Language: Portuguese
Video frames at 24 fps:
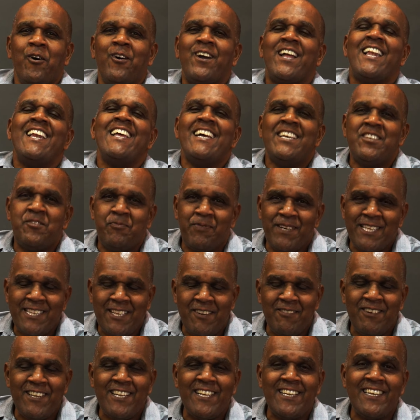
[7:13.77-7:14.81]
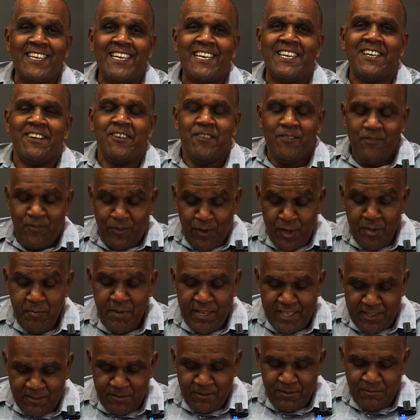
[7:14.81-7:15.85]
o cliente plantar bananeira, foi
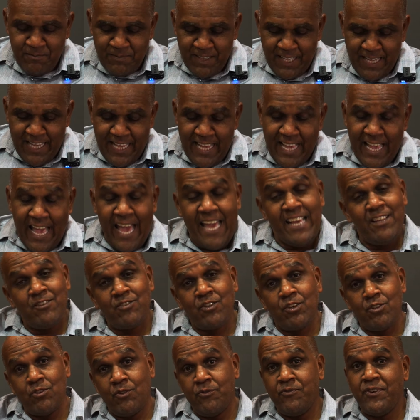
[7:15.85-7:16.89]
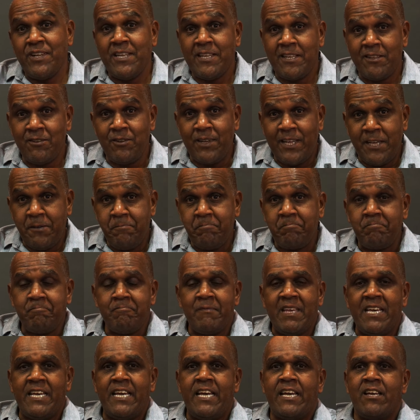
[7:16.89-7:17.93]
mesmo. É isso que eu estou falando, né?
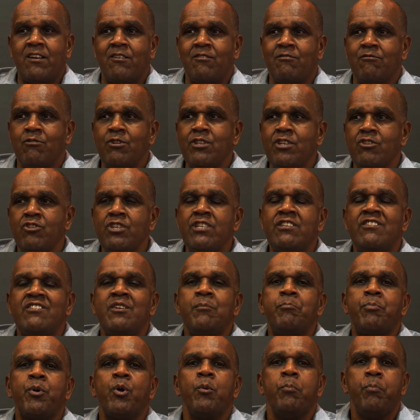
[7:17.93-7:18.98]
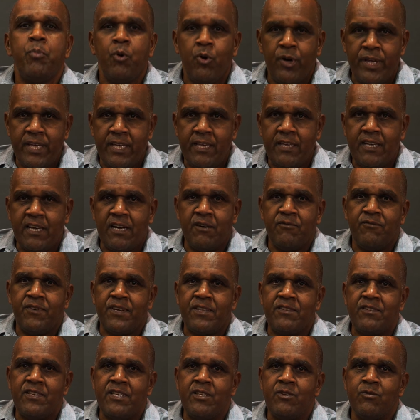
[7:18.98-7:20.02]
É, quando a gente se propõe a
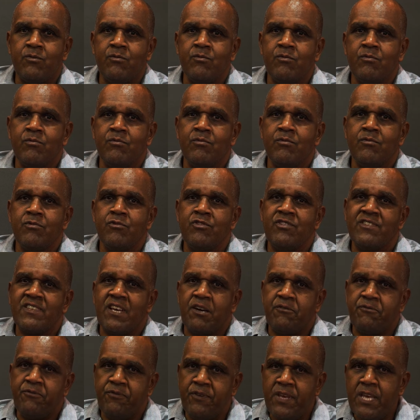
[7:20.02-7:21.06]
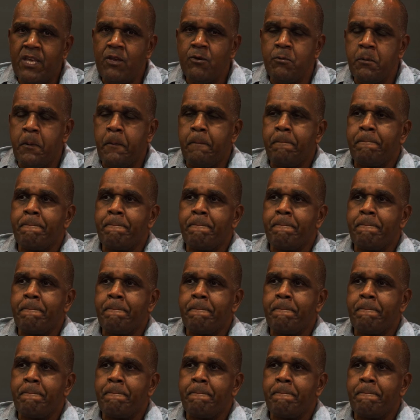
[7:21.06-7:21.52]
fazer um desafio,